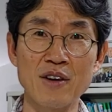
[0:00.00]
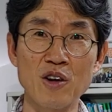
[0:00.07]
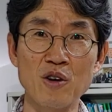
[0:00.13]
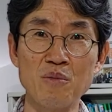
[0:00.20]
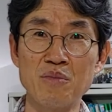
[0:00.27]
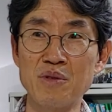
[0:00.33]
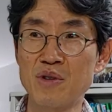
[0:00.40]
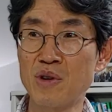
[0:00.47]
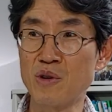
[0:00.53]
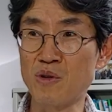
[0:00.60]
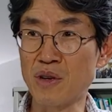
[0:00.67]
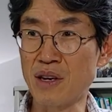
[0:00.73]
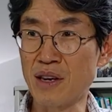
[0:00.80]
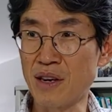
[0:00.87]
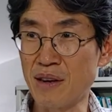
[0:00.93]
컴퓨터
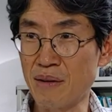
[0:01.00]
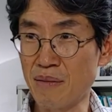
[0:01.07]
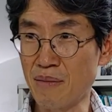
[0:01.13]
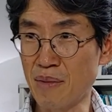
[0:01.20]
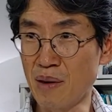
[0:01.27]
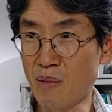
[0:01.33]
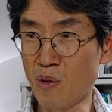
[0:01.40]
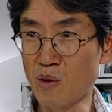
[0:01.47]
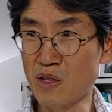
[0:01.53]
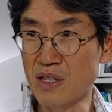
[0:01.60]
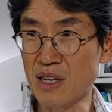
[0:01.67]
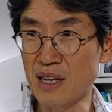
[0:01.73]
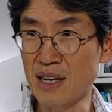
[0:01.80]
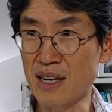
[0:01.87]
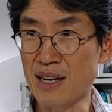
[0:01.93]
위에
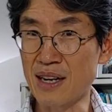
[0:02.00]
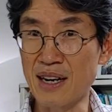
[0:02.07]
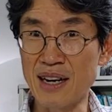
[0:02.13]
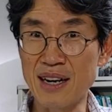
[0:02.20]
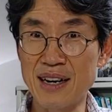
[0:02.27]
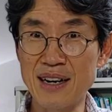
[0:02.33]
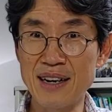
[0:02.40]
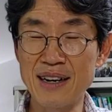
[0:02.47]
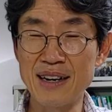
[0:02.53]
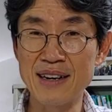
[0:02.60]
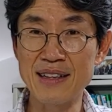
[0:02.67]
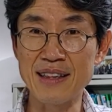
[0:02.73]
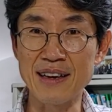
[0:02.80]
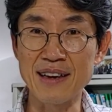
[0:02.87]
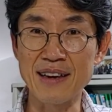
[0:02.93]
메모장이 하나
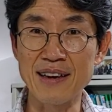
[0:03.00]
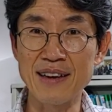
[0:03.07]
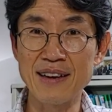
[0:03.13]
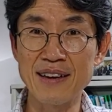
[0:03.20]
네.